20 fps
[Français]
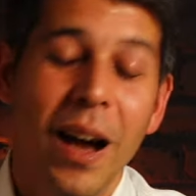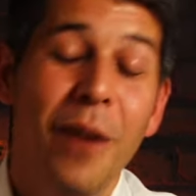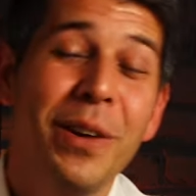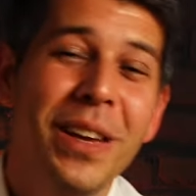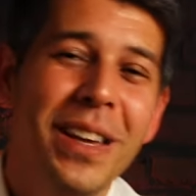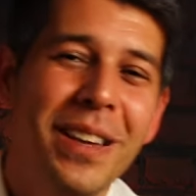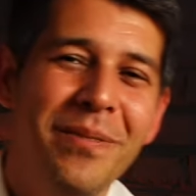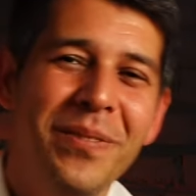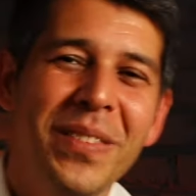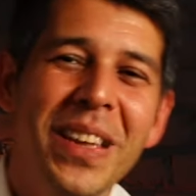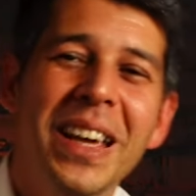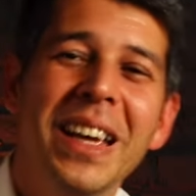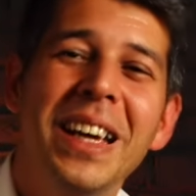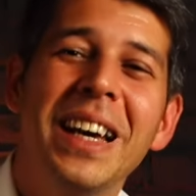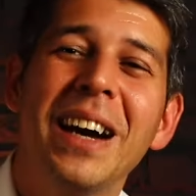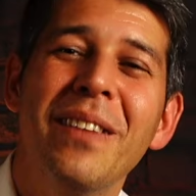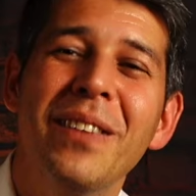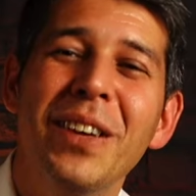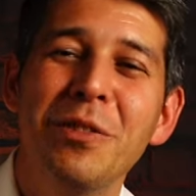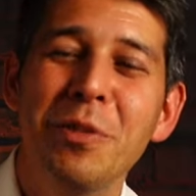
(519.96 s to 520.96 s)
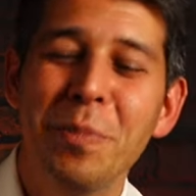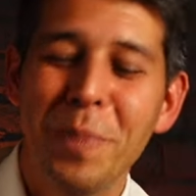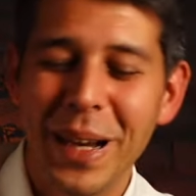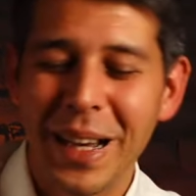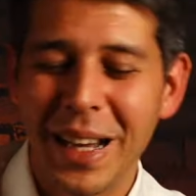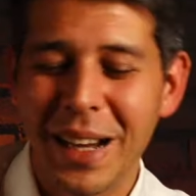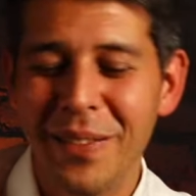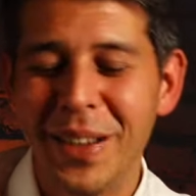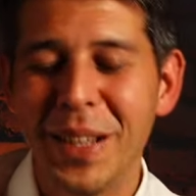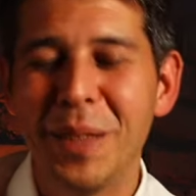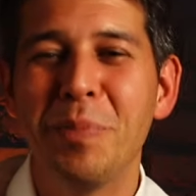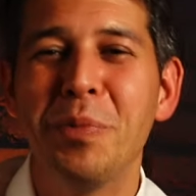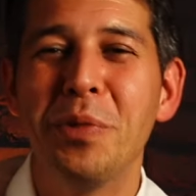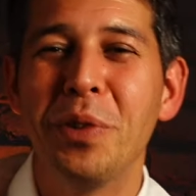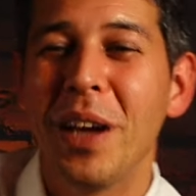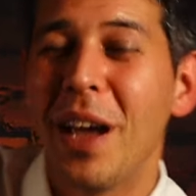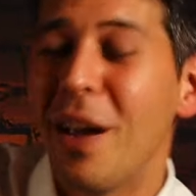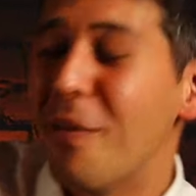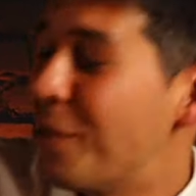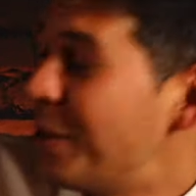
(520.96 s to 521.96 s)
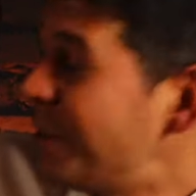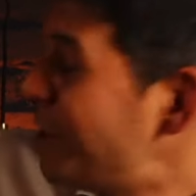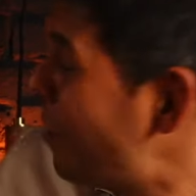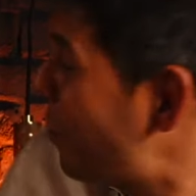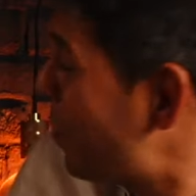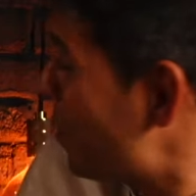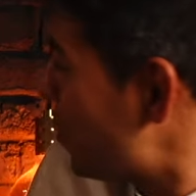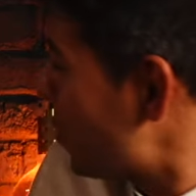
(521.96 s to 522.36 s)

oui, cravate ou pas cravate pour Everton for